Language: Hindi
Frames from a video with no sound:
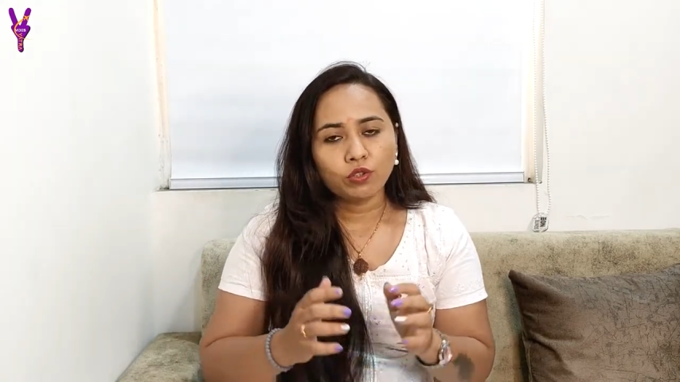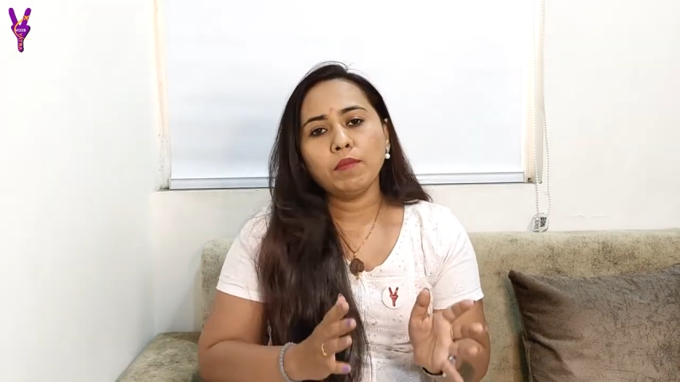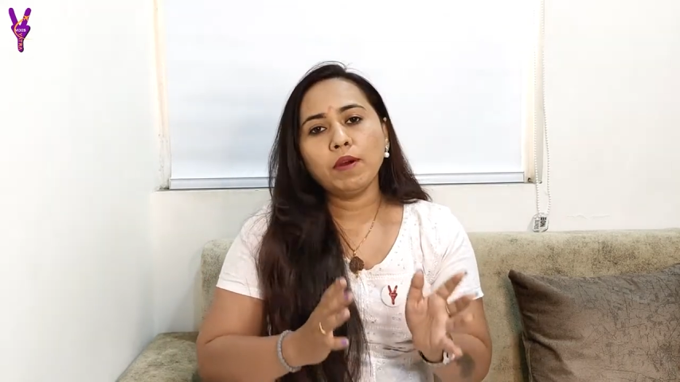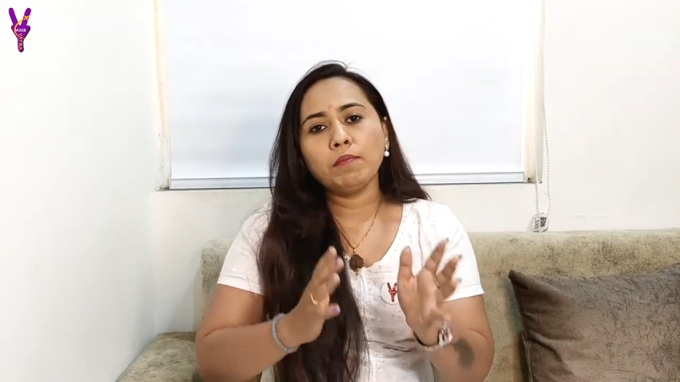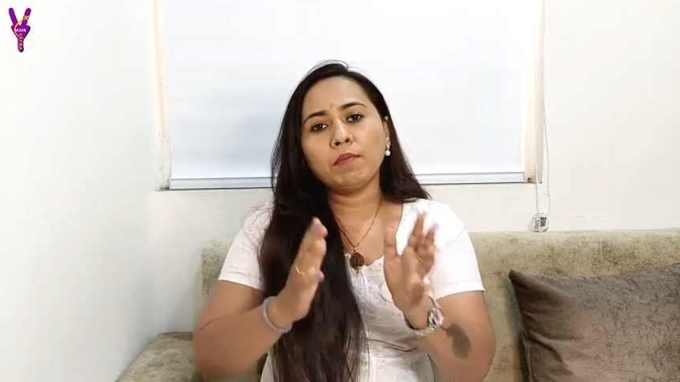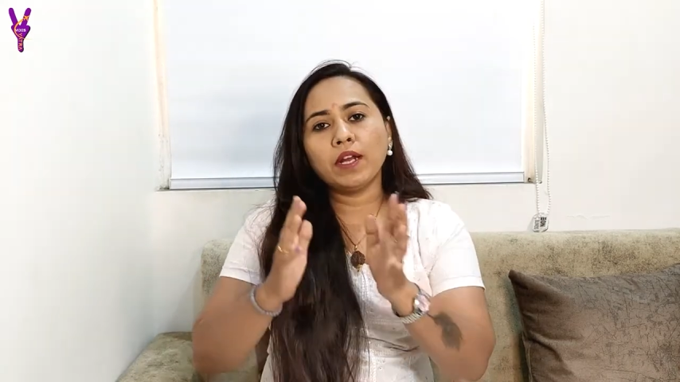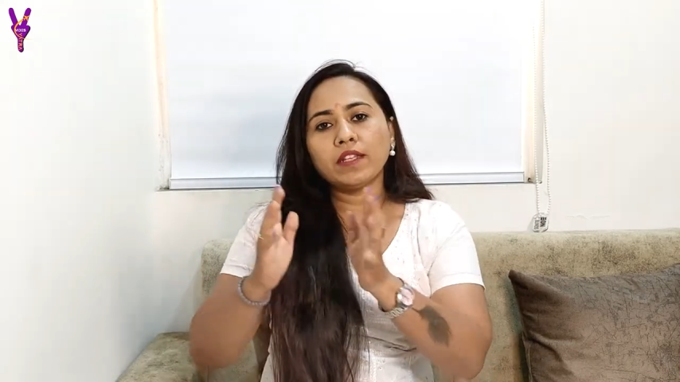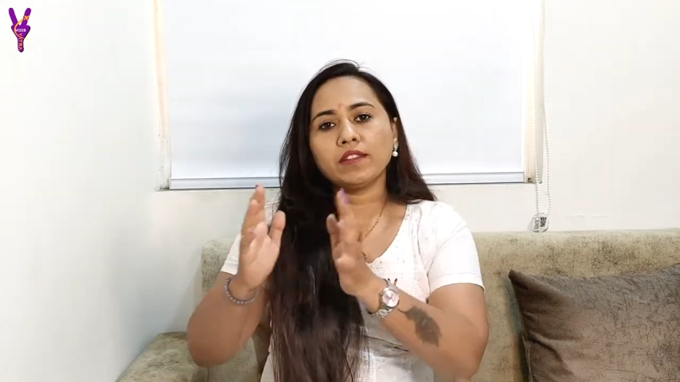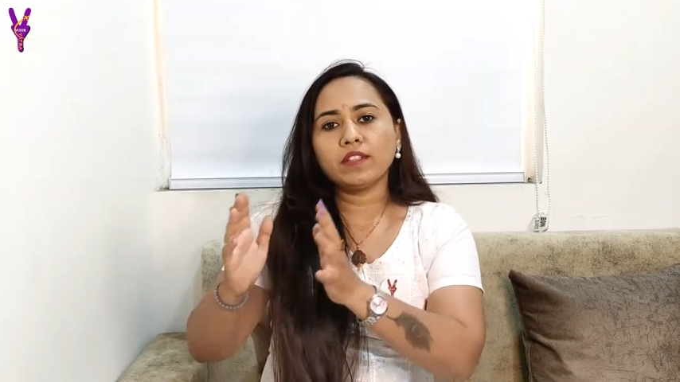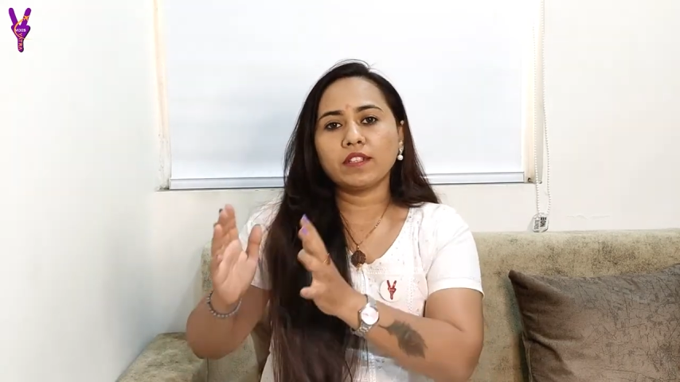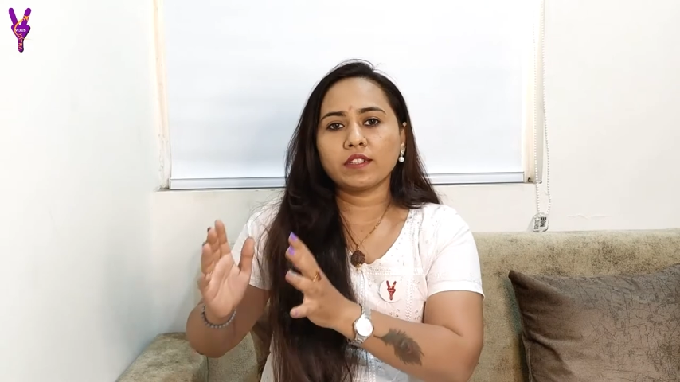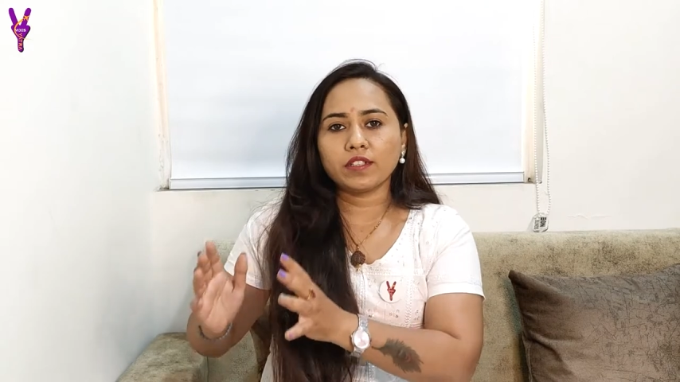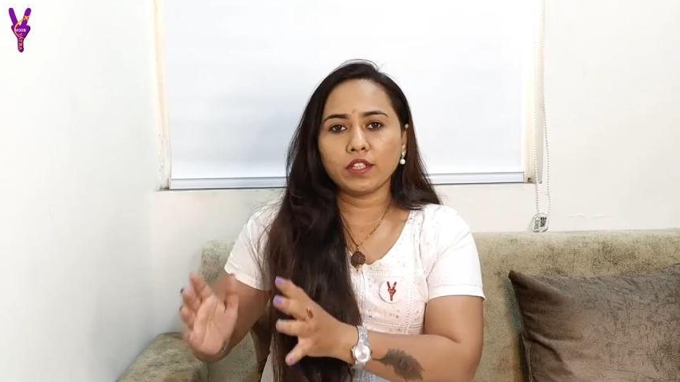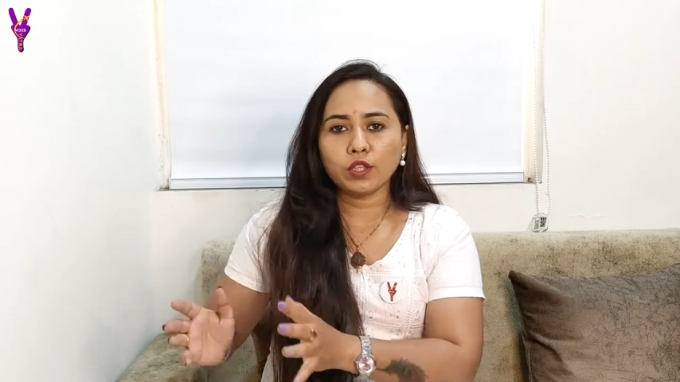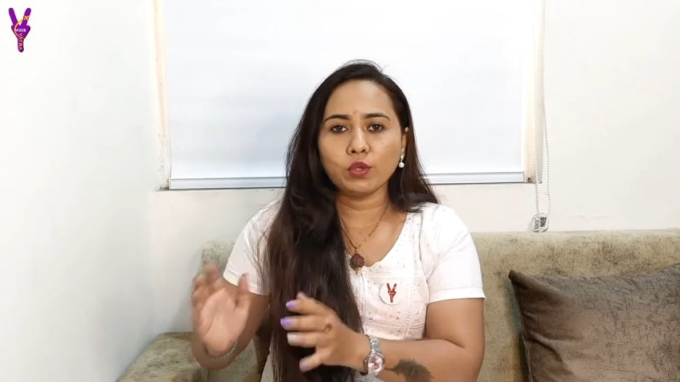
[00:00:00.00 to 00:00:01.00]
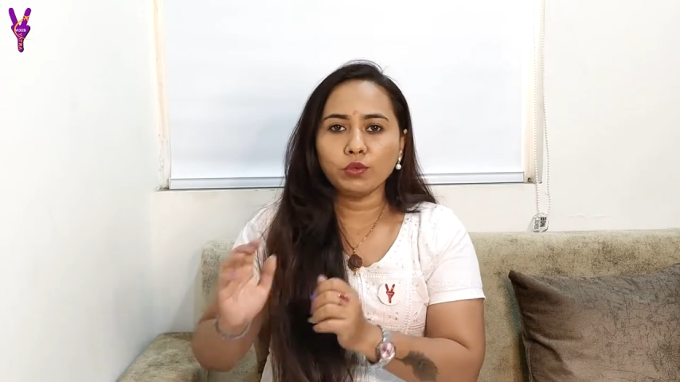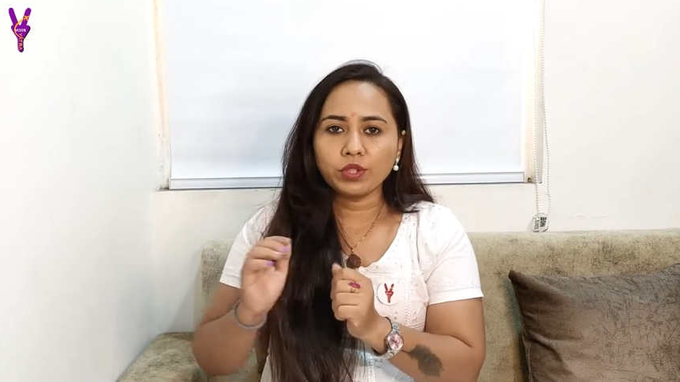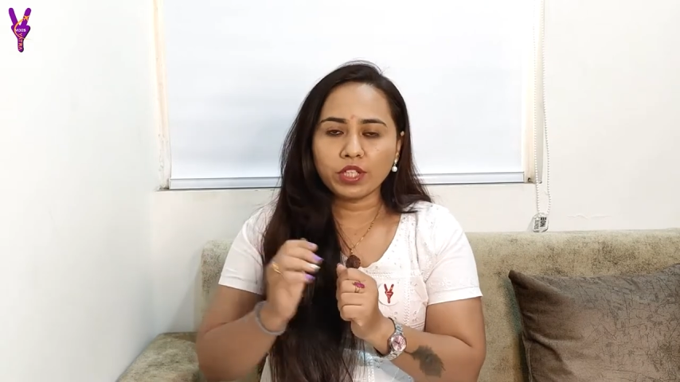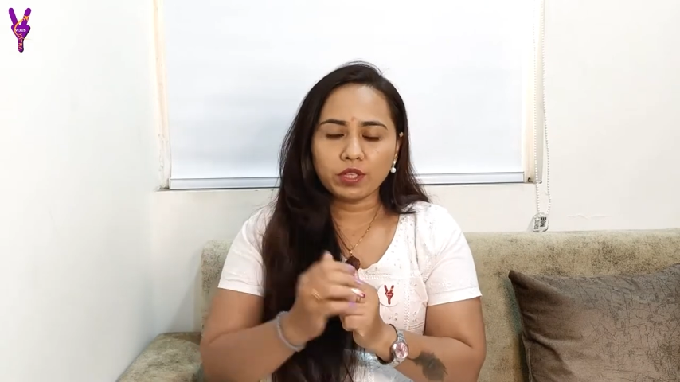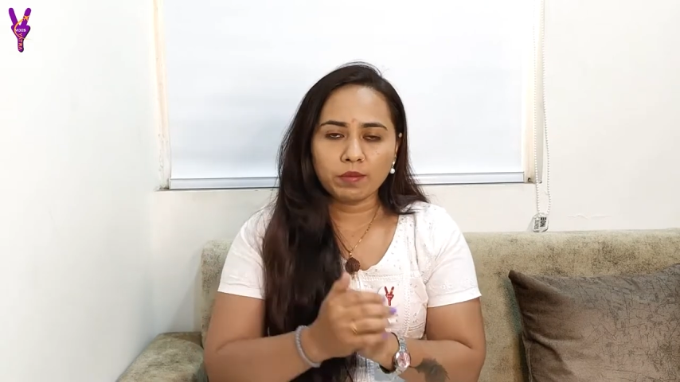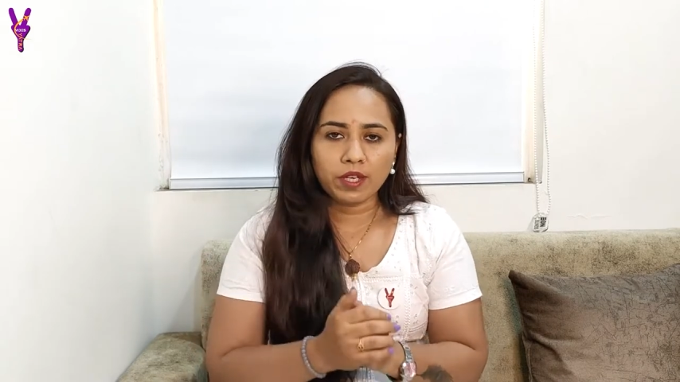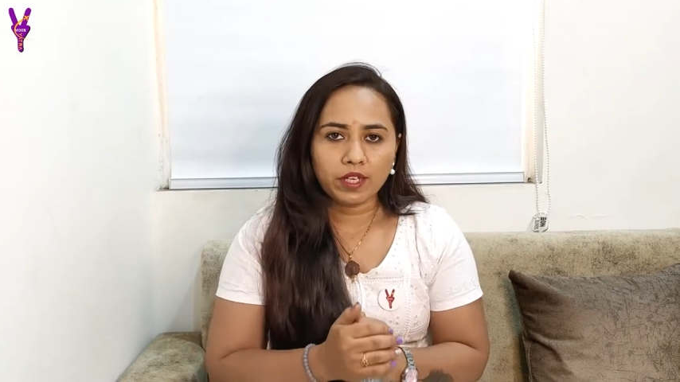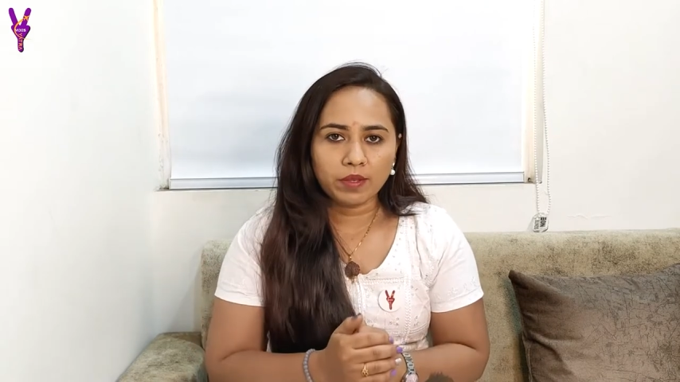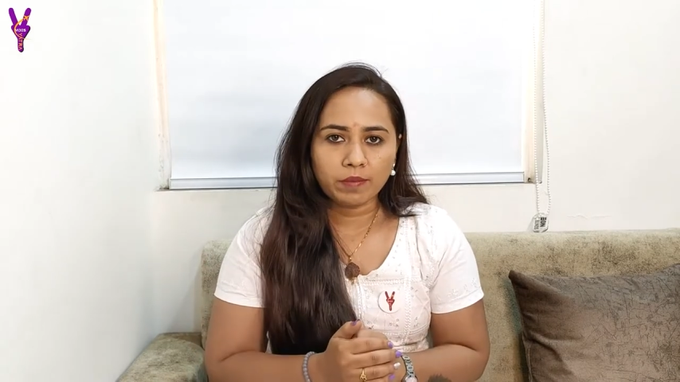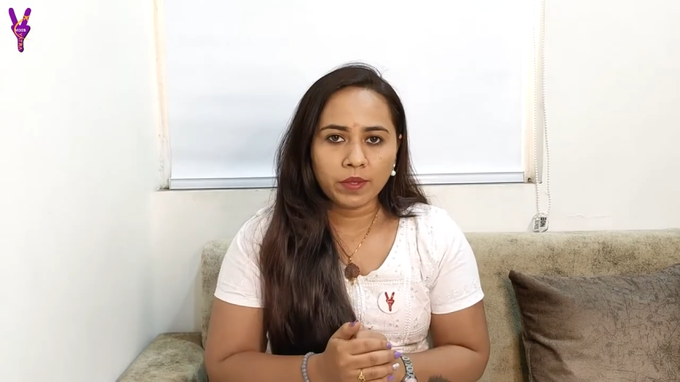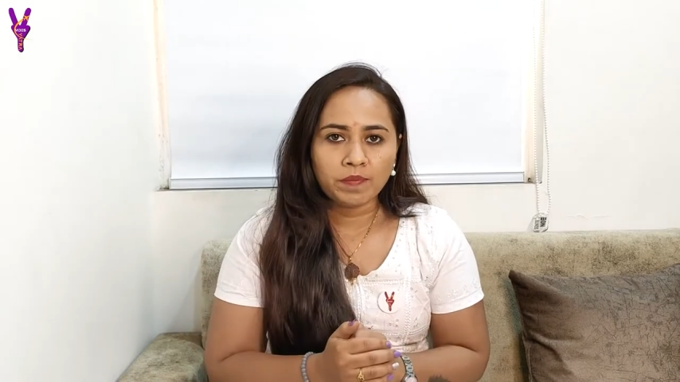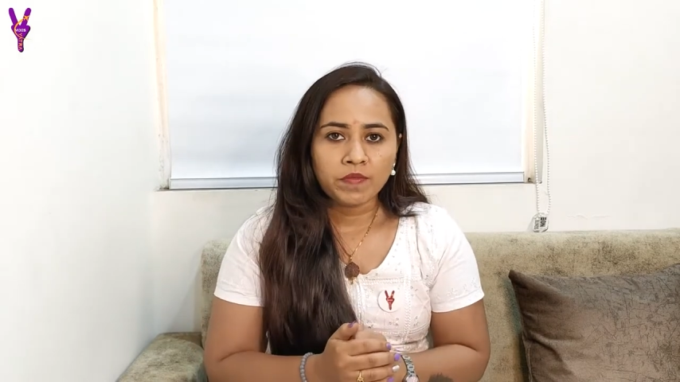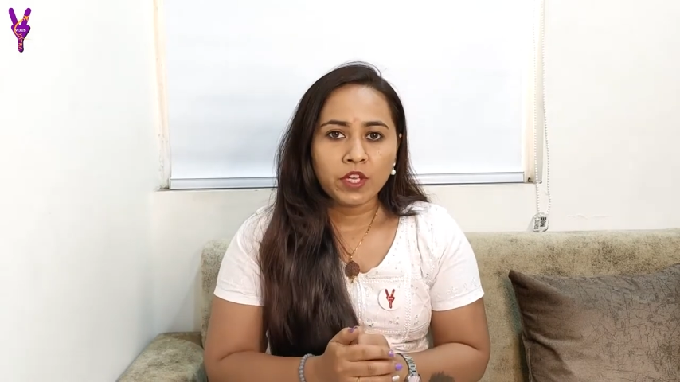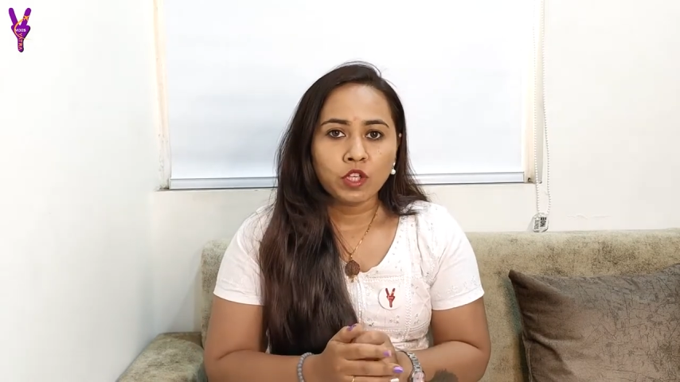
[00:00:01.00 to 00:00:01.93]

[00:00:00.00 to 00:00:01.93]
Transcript: अब हम बात कर रहे हैं लोन के बारे में